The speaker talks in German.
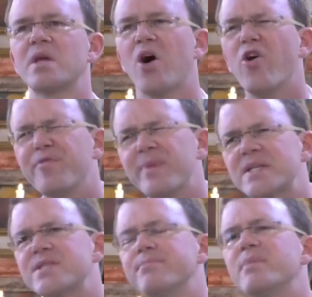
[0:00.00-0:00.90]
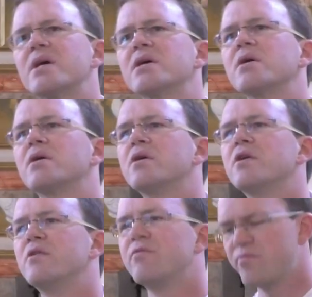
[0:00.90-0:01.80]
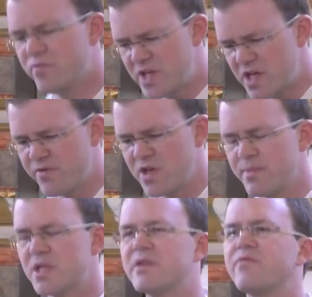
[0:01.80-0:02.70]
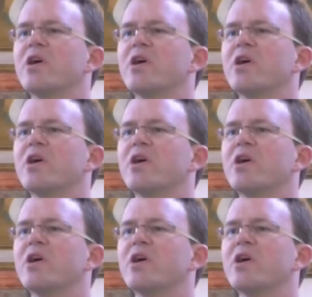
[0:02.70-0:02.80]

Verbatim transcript: aufmerksam machen, wie wir mit dem